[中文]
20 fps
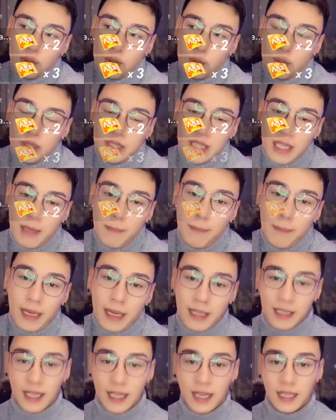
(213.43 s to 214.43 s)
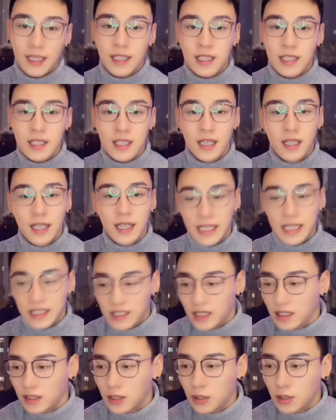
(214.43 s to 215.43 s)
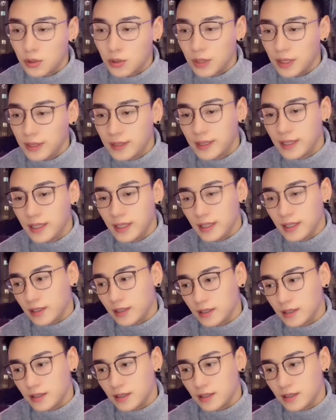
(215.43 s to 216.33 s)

我想把他的伤害降到最低，